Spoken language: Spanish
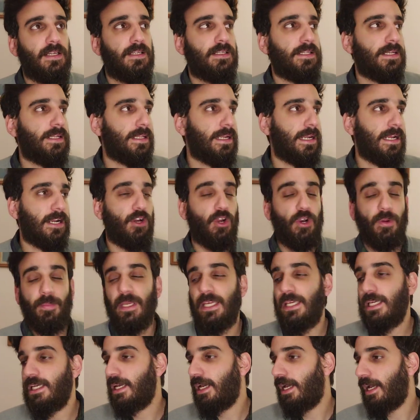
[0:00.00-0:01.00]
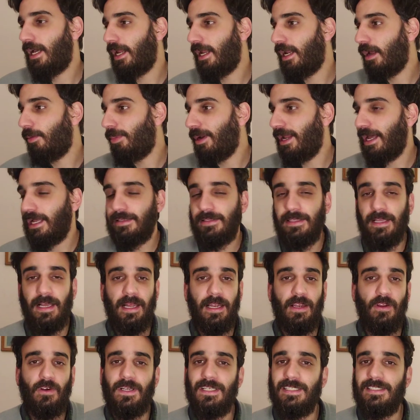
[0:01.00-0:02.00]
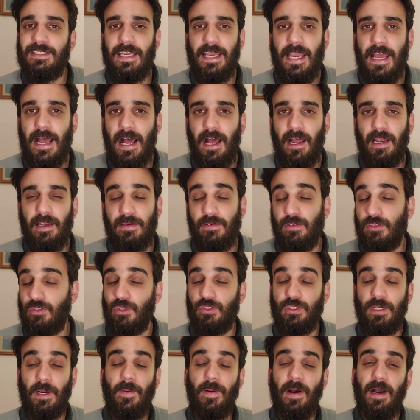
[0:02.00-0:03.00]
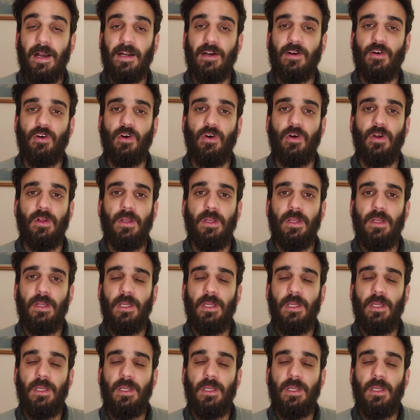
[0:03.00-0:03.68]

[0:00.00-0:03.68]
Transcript: desde la economía, la plata, lo que sea, nuestro trabajo,